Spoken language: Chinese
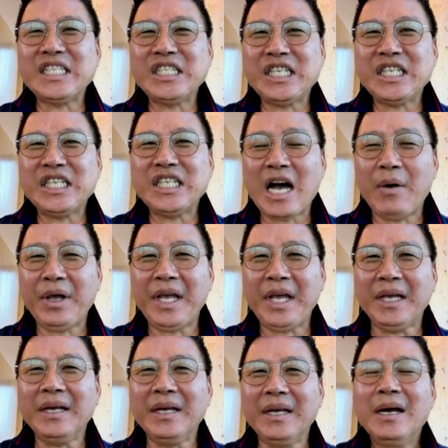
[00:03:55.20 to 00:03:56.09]
经济效
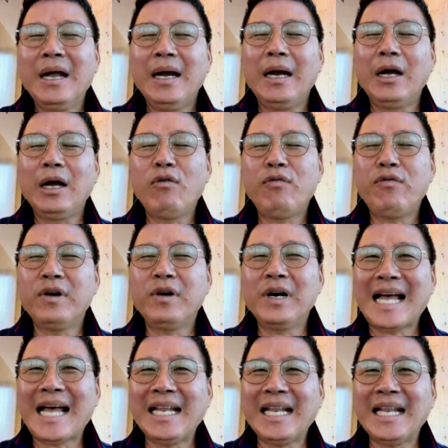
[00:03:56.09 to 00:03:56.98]
益，能够符
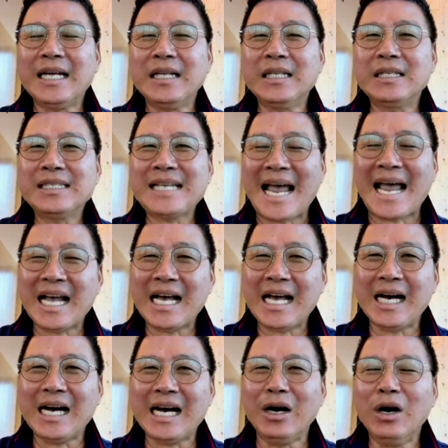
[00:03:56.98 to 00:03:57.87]
合它的载
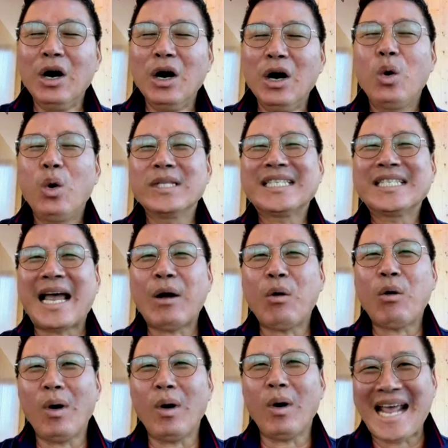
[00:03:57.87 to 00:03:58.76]
客或载
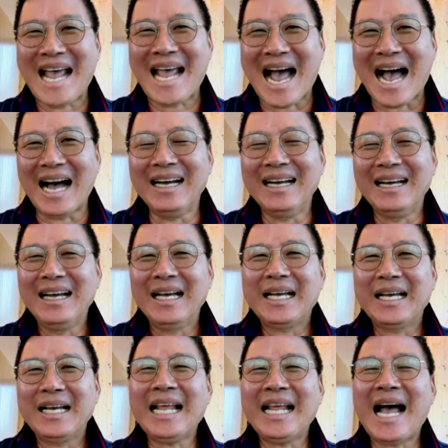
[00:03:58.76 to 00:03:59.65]
货量，
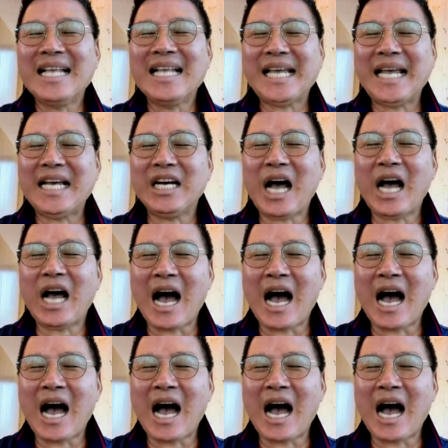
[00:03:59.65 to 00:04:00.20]
跟它这个